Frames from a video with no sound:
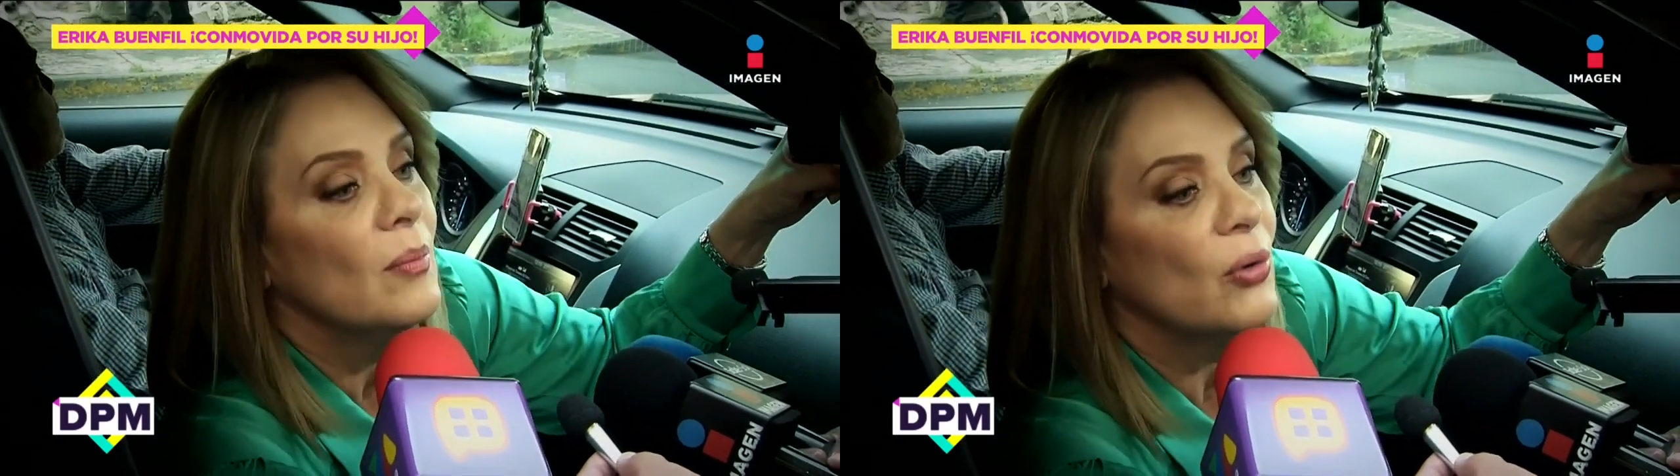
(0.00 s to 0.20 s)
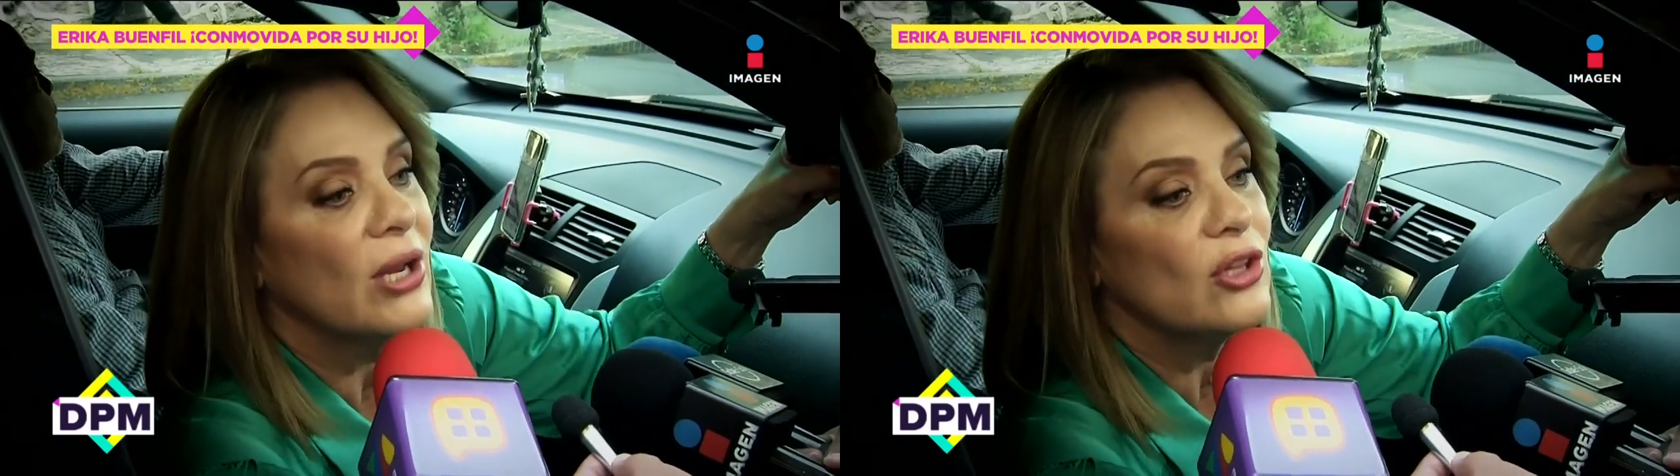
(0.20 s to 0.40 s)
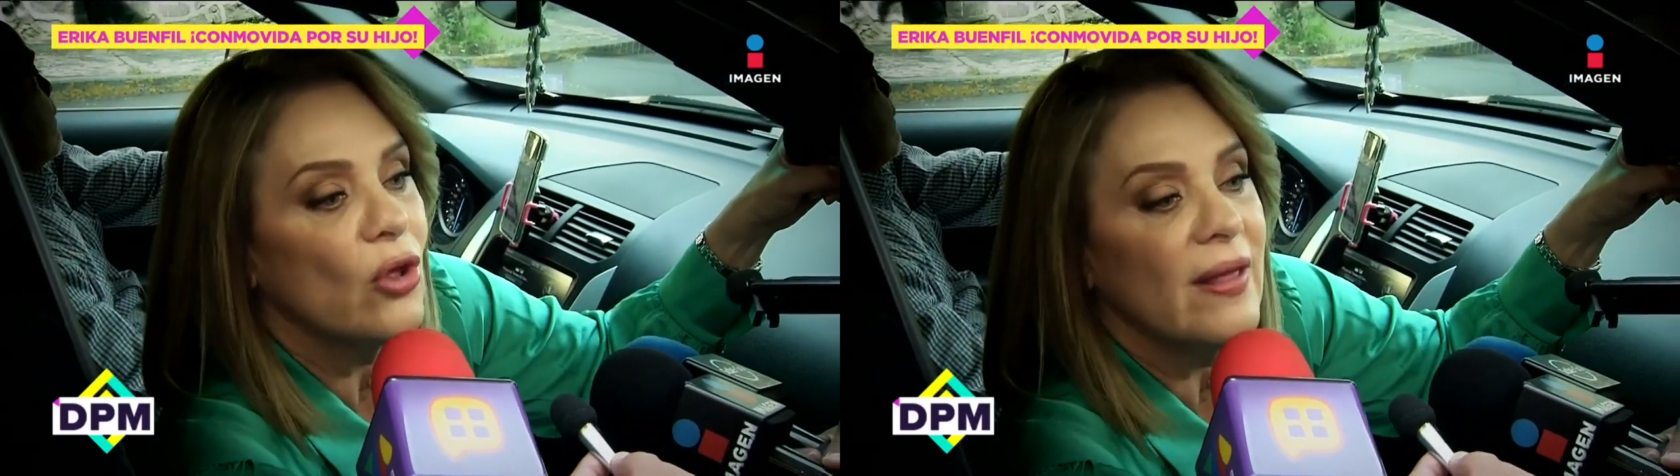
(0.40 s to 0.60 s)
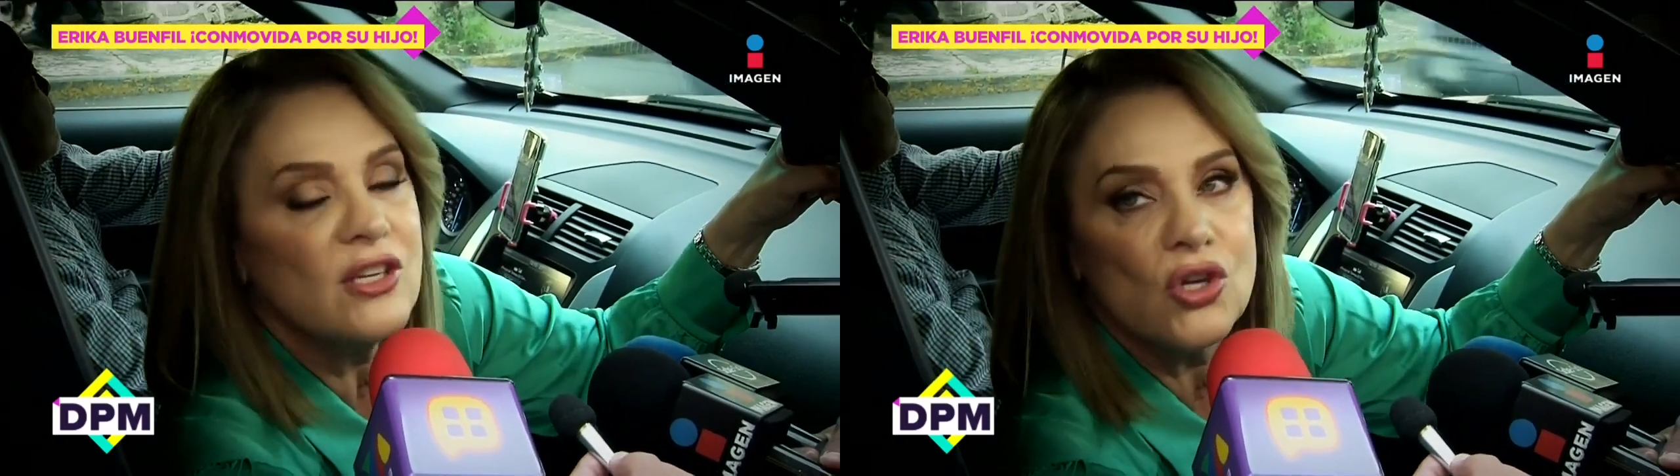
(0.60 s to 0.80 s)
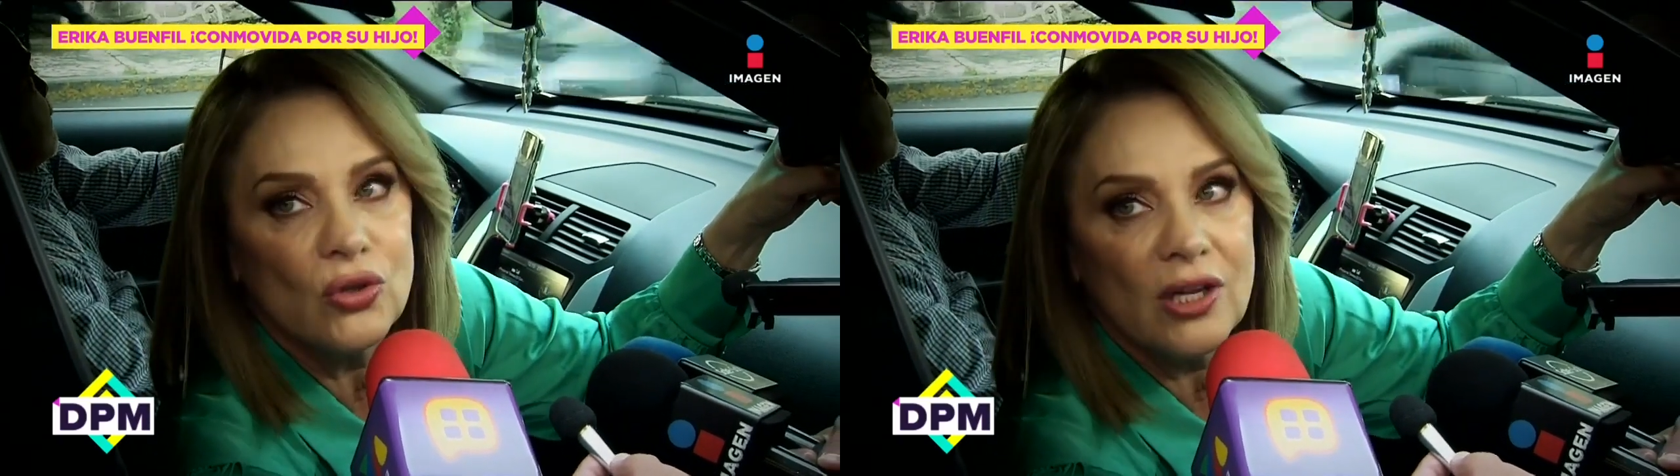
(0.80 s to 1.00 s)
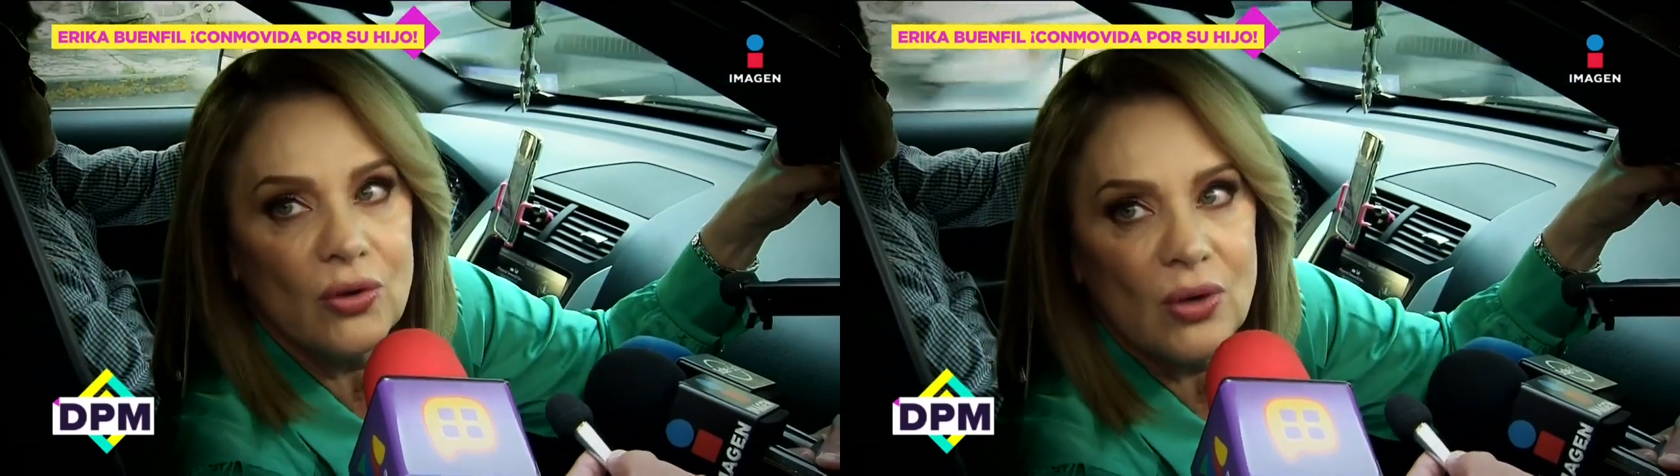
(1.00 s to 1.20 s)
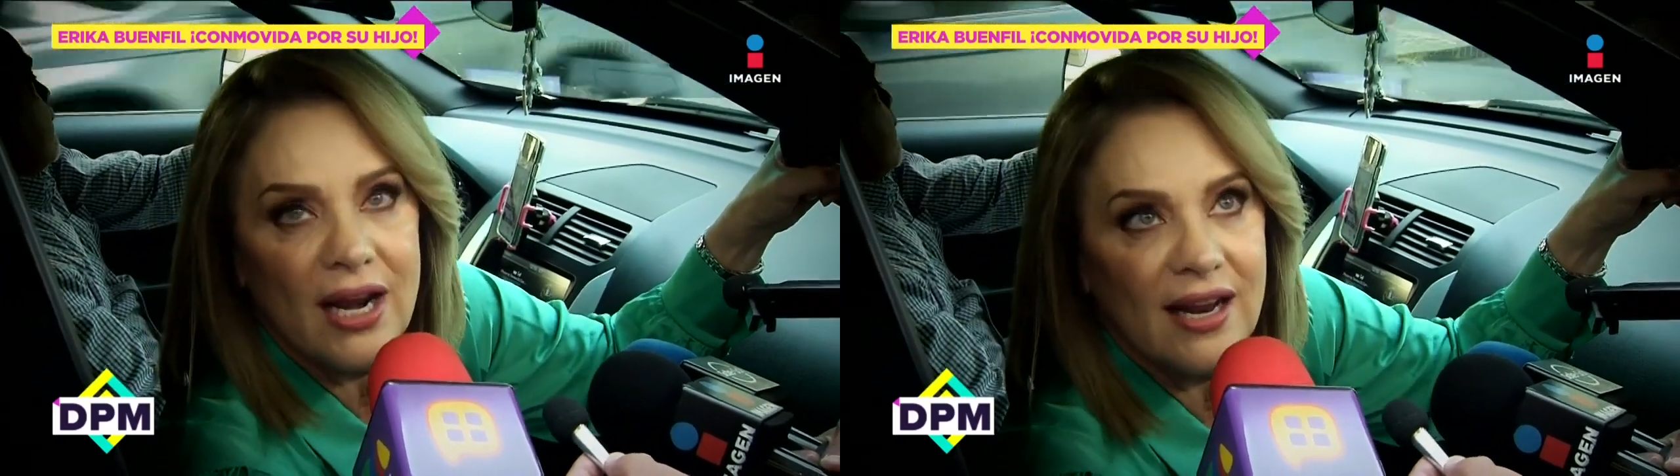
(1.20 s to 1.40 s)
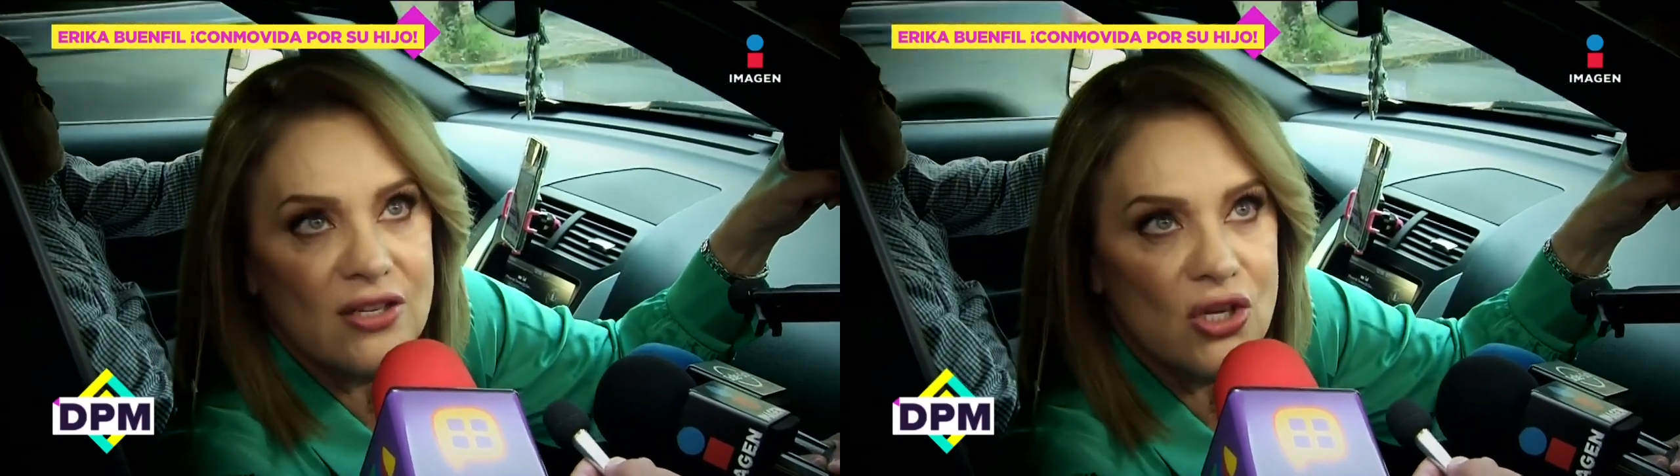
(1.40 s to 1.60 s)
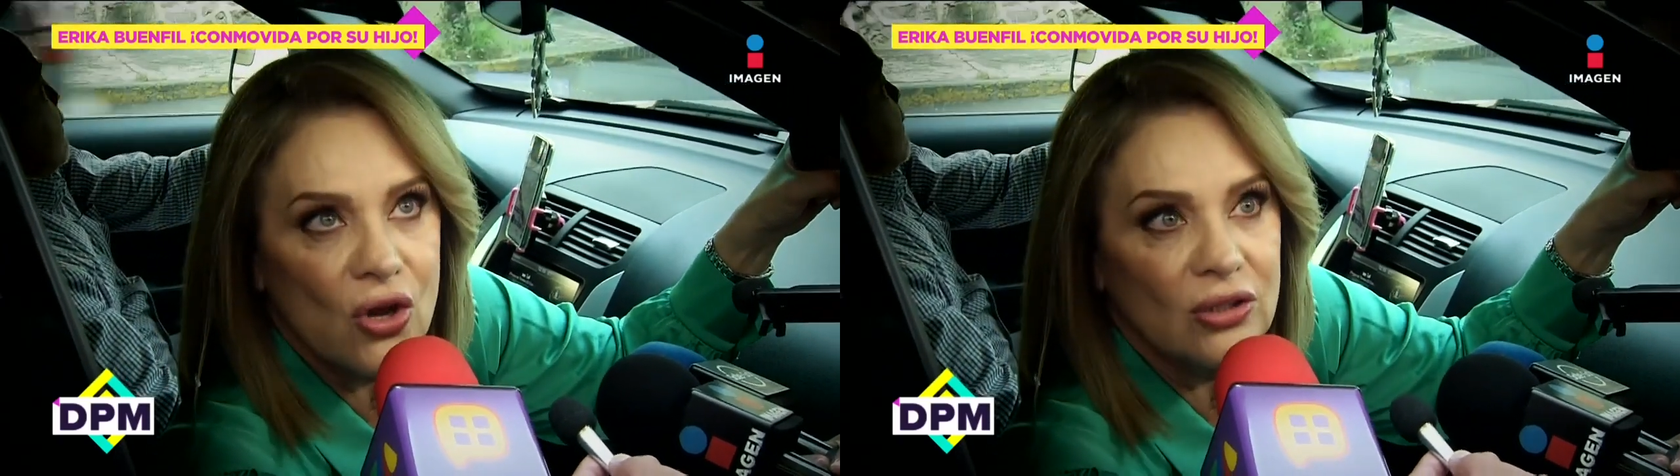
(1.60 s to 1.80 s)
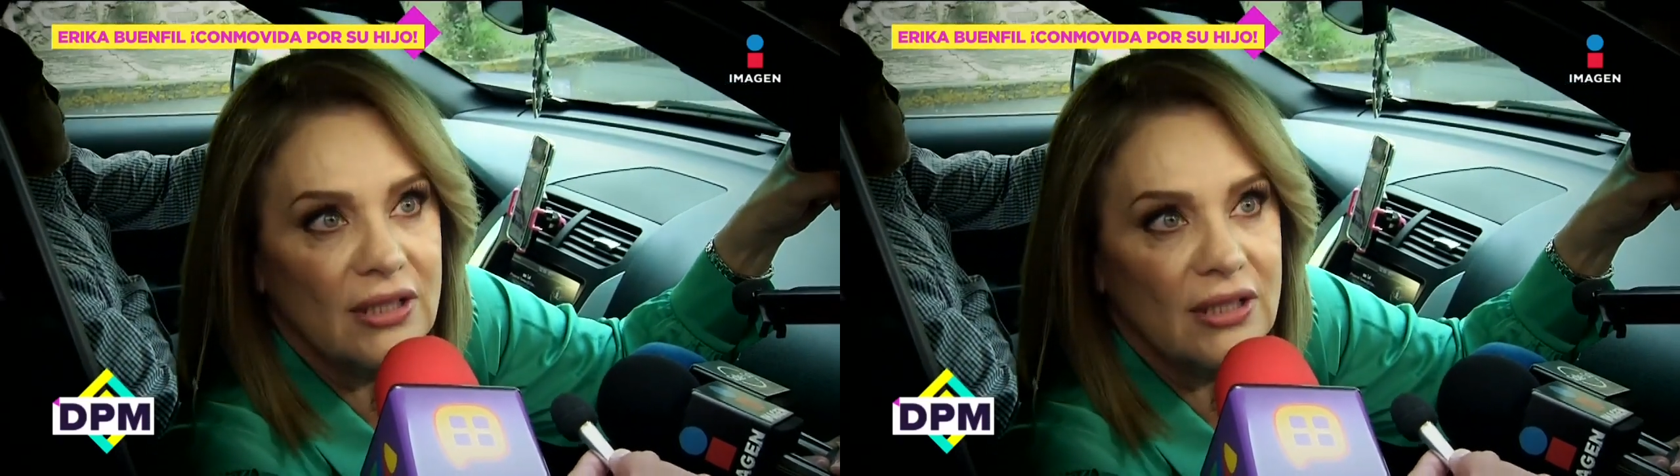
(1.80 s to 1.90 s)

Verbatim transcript: porque toda acción tiene una reacción,